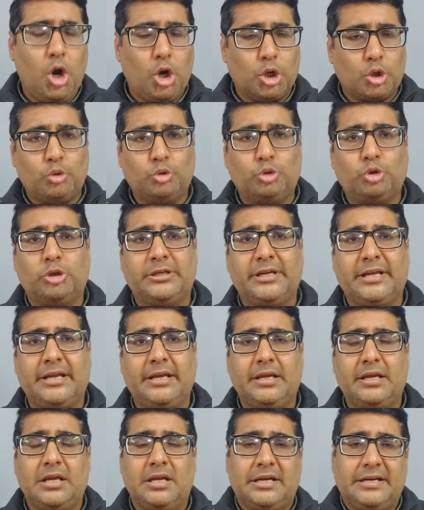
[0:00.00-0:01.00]
और उन्होंने
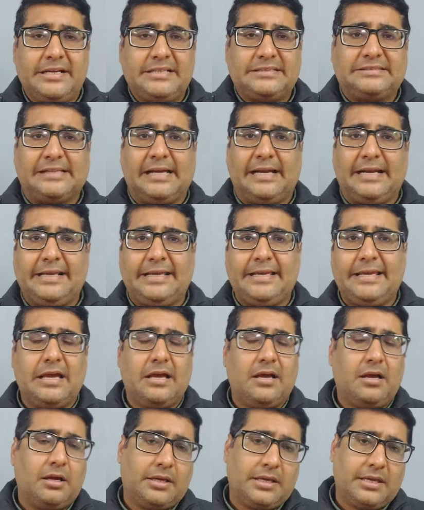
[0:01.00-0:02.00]
डिसाइड
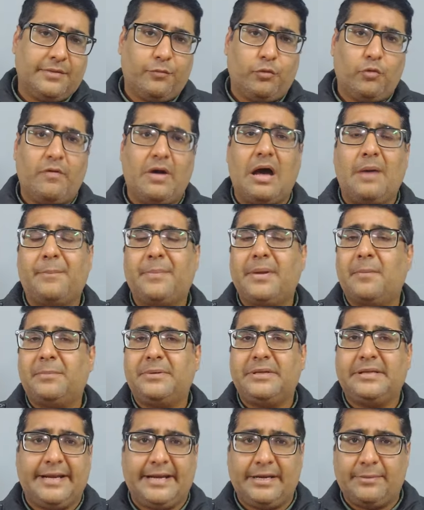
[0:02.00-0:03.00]
किया कि वो वहां पे
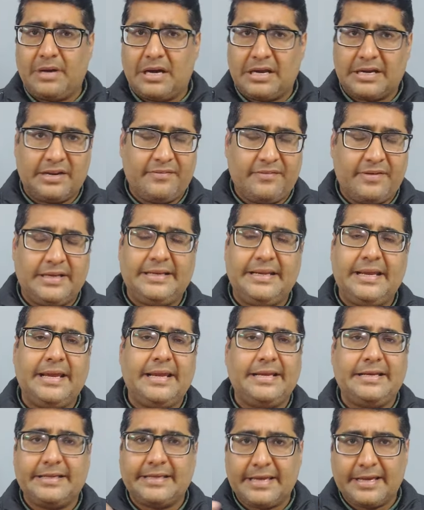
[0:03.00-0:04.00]
अपनी रेड मारने वाले
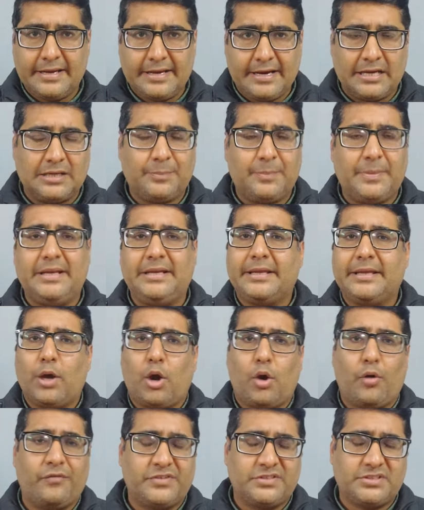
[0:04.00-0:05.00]
इनके घर पे इनके
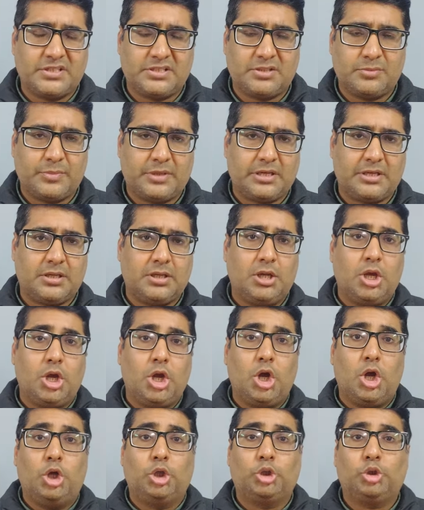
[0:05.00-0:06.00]
ऑफिस में
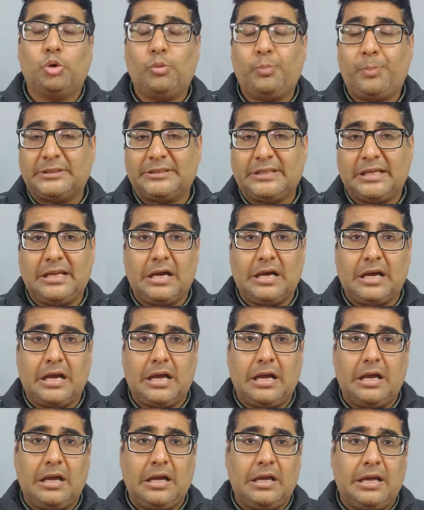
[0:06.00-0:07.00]
तो पता
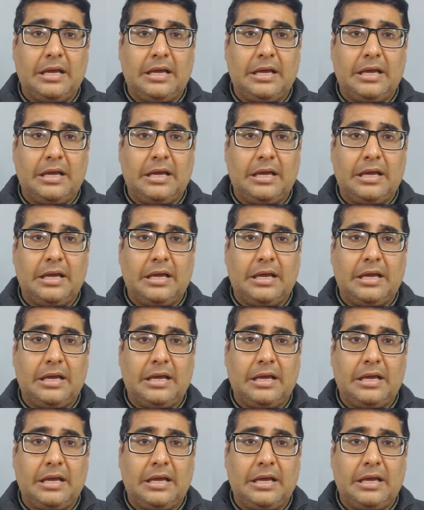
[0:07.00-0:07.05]
लगा